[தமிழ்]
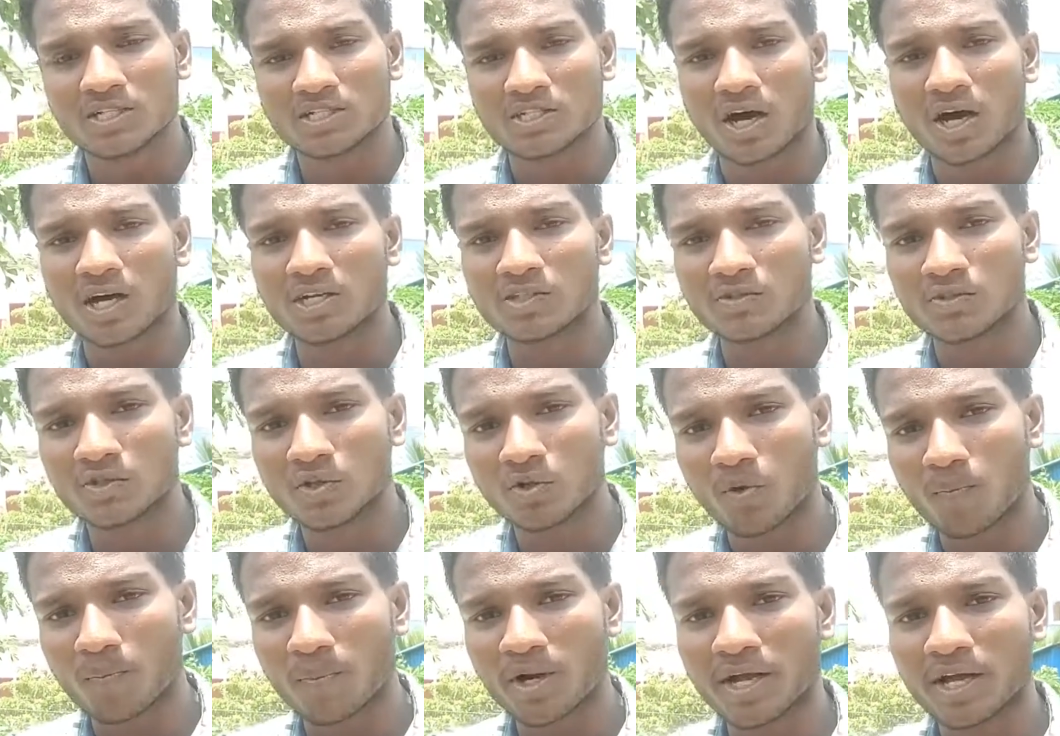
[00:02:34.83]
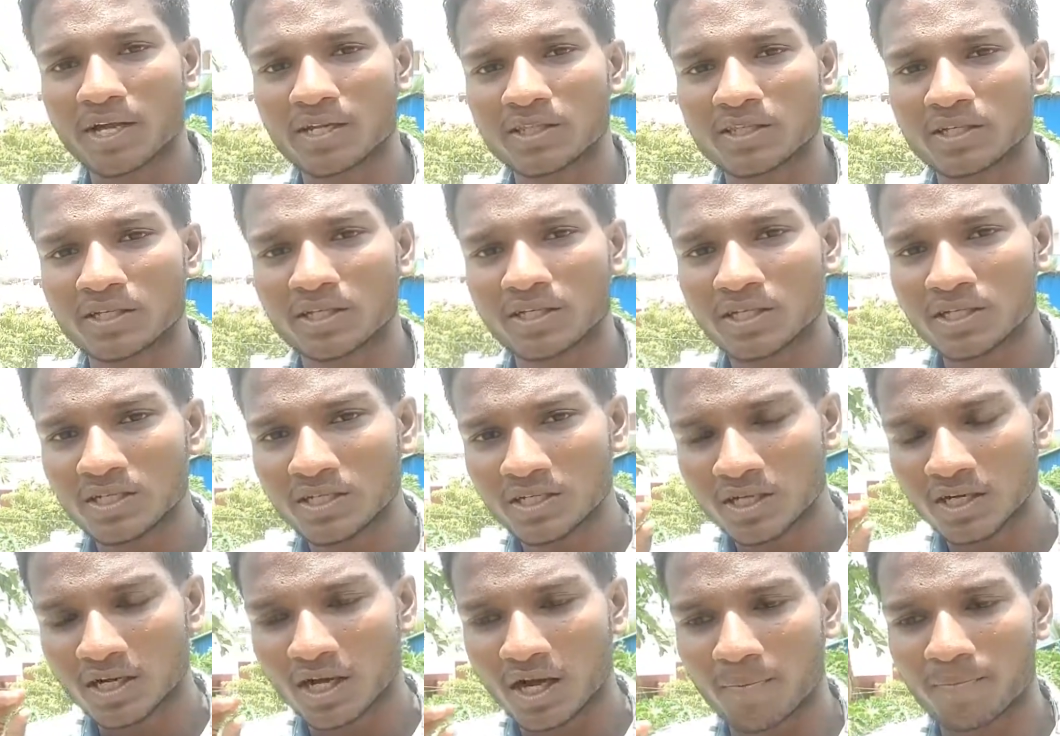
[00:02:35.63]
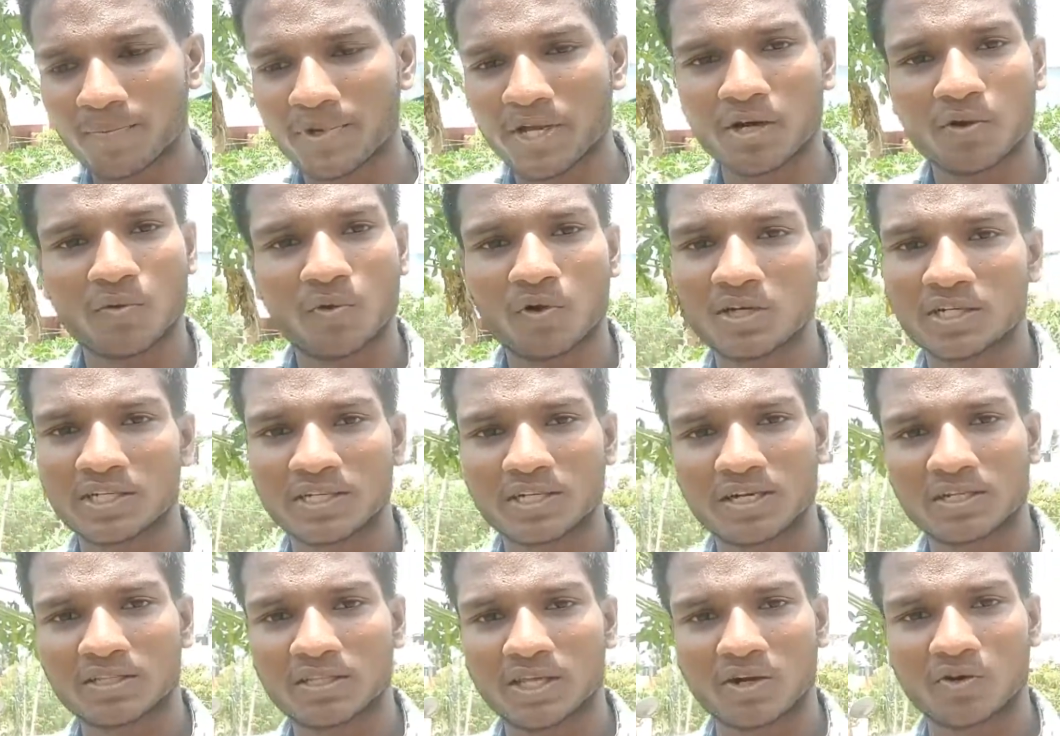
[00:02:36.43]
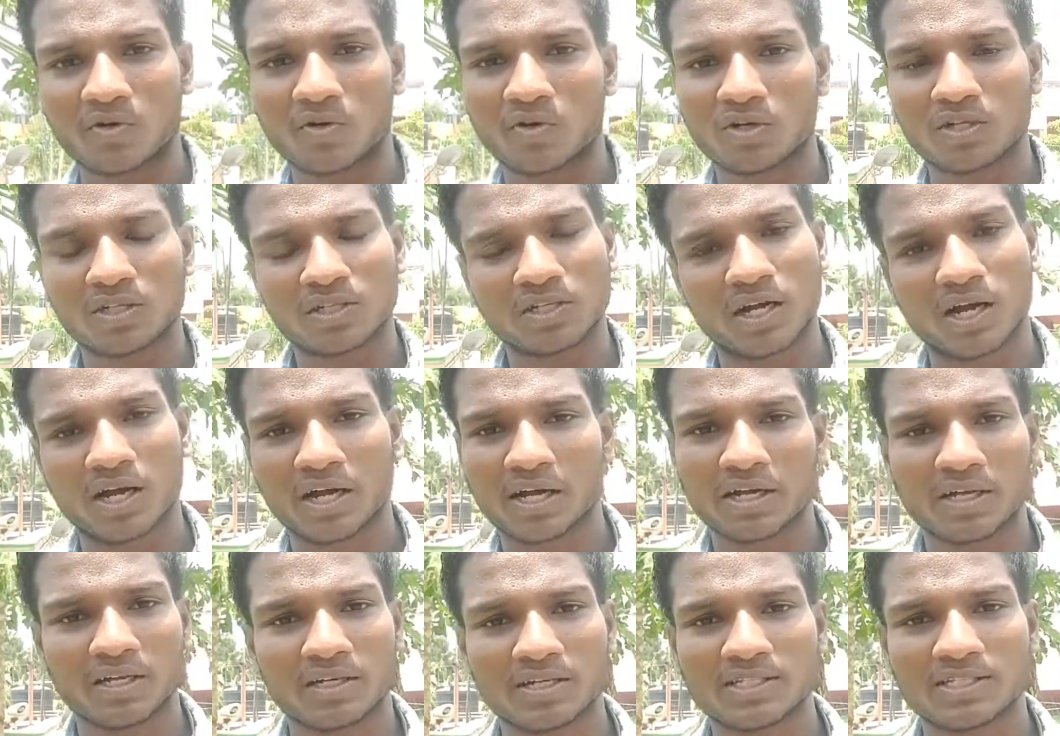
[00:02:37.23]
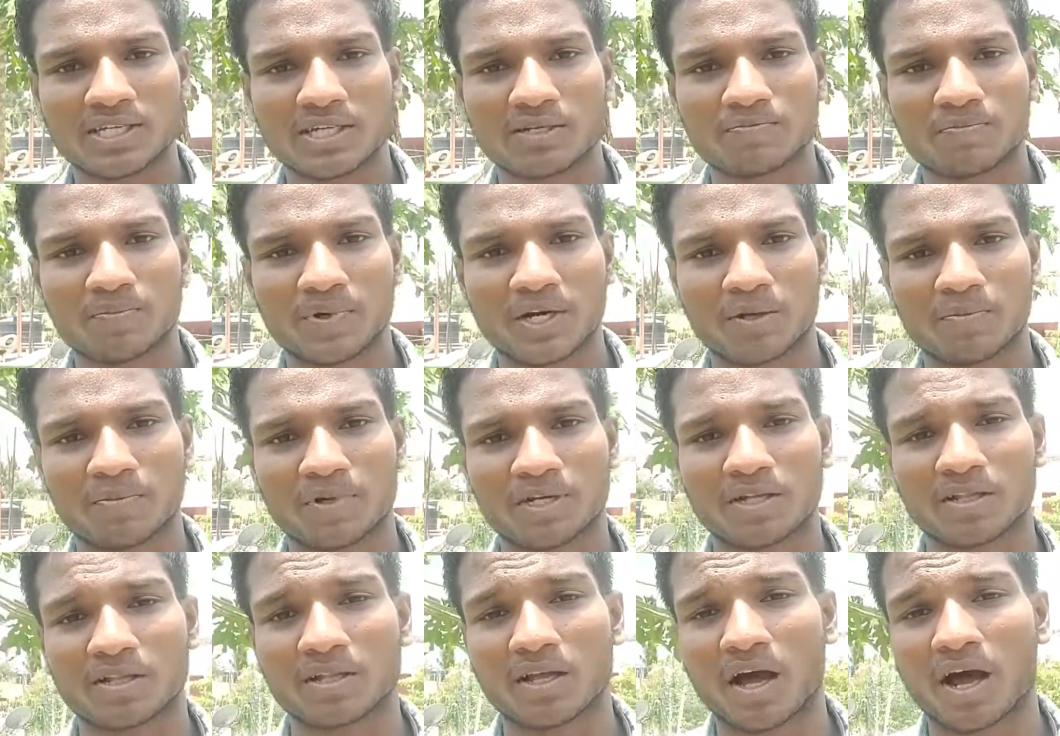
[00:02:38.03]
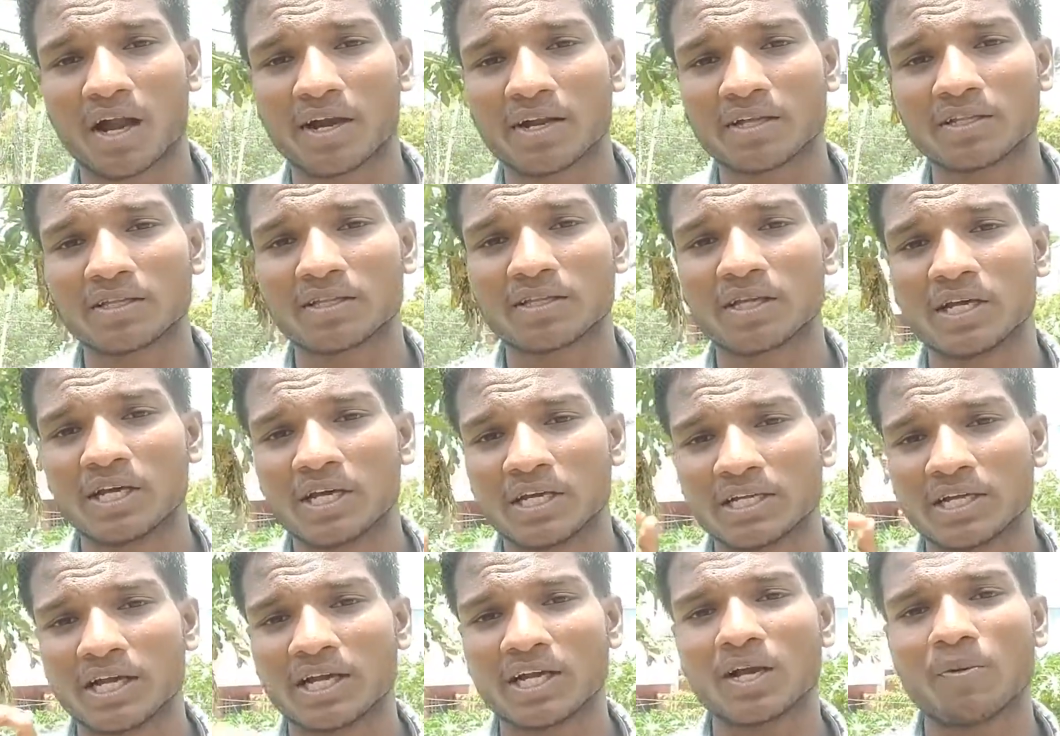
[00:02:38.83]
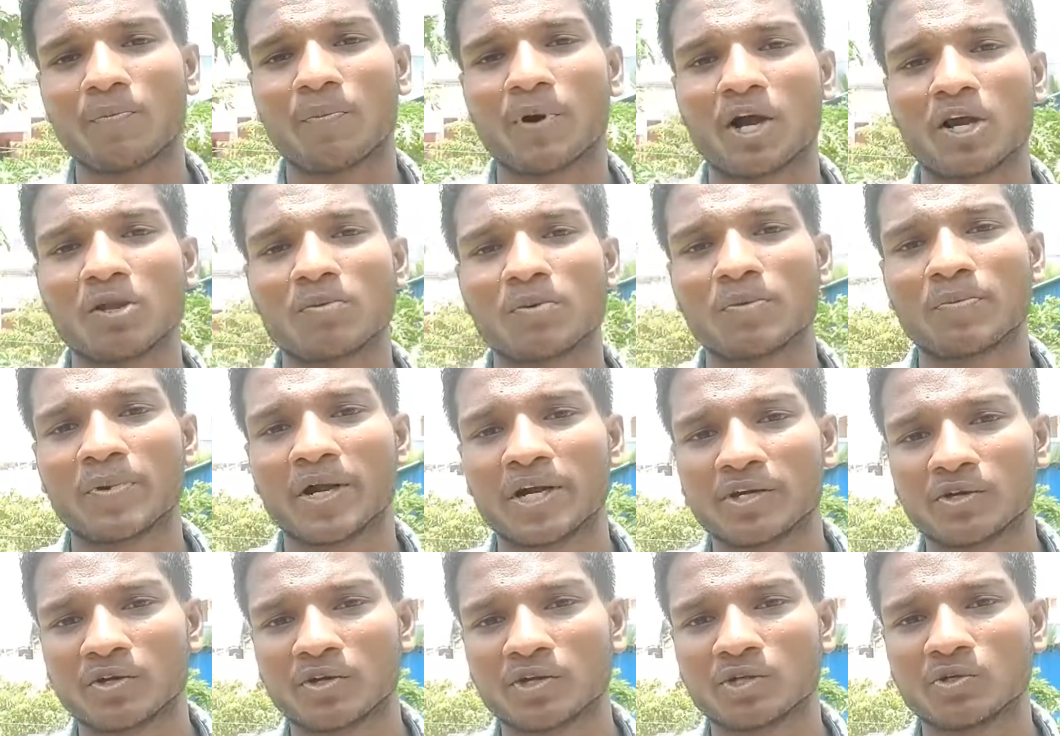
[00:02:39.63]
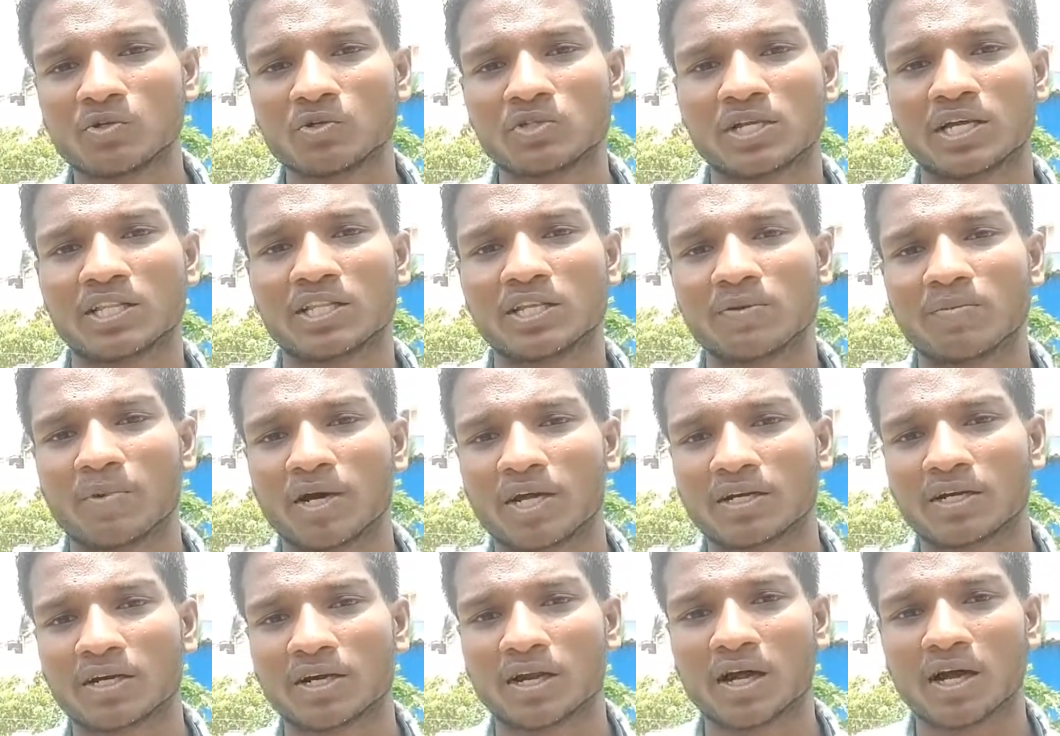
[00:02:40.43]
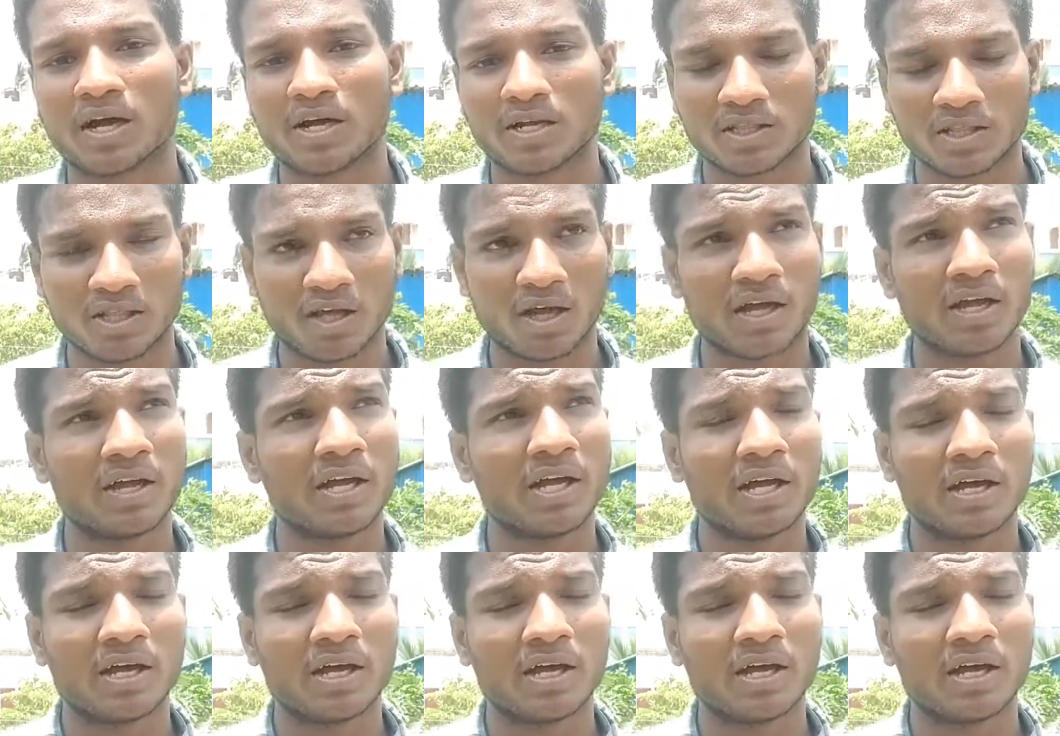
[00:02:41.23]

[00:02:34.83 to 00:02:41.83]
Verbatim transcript: சார்ஜ் வந்து ரொம்ப நேரத்துக்கு கம்மியான வோல்டேஜில் தரணுன்றதுக்காக டிசைன் பண்ணப்பட்டது ஆனால் இது எந்த பாலிமர் பேட்டரியோட யூஸ் அதிகமாக இருக்குன்னா இந்த